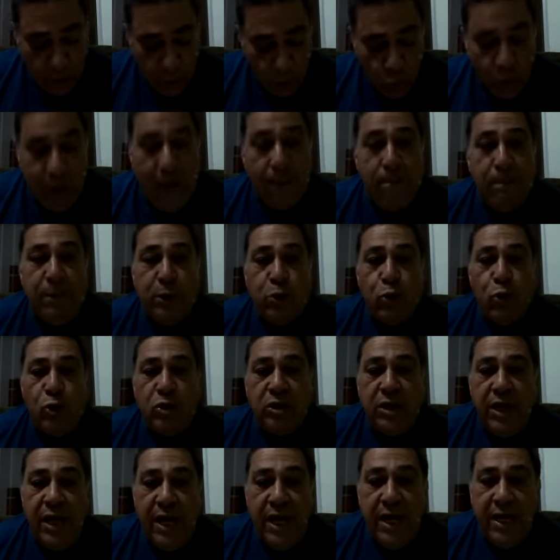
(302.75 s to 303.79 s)
no capítulo
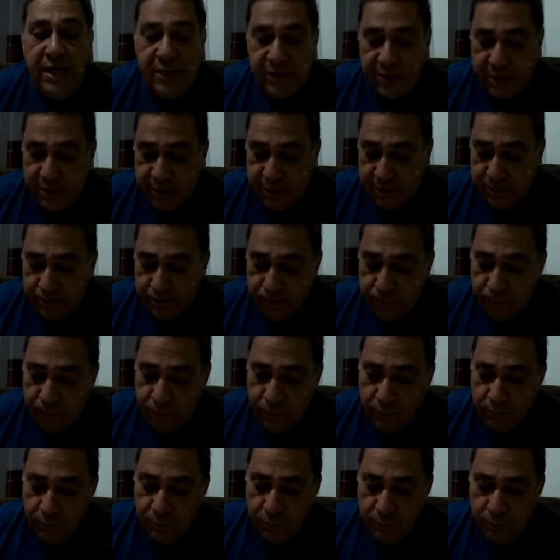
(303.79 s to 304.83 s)
3
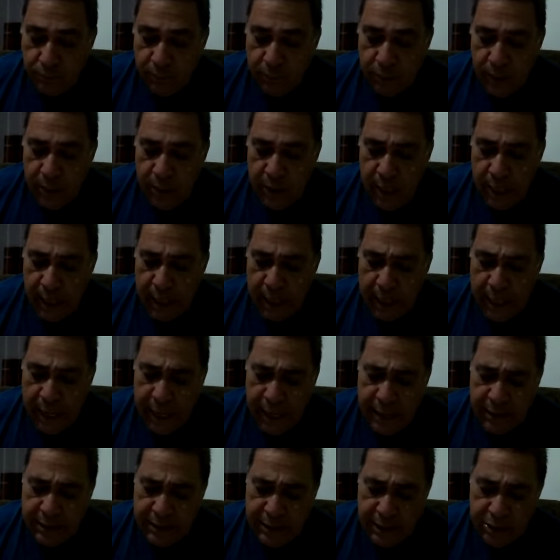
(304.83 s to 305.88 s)
da
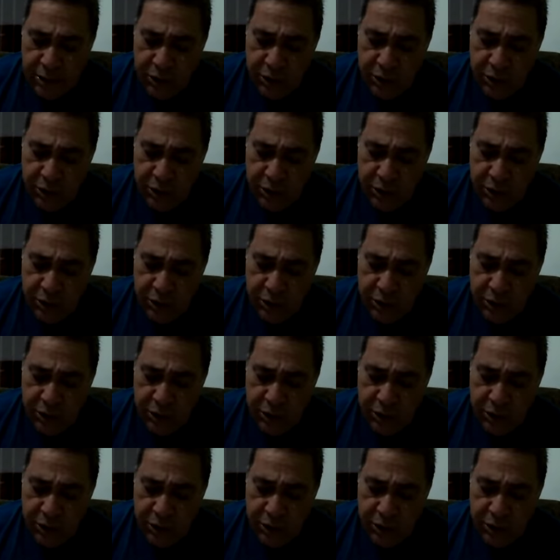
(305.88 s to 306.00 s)
carta